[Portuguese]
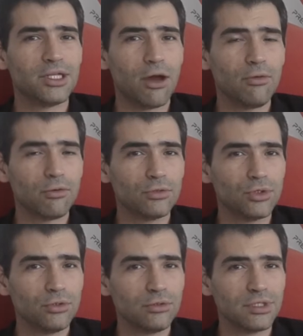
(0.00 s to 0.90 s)
é um
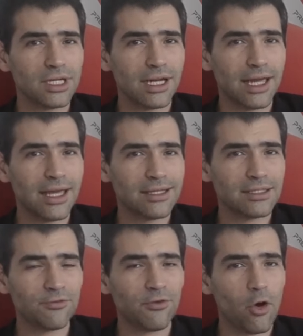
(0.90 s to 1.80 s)
conjunto de leis
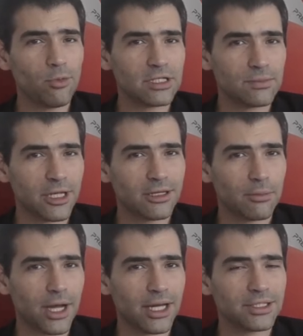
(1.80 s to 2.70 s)
e fórmulas
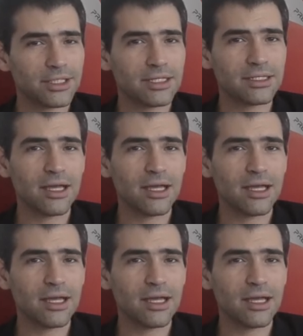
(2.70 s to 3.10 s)
matemáticas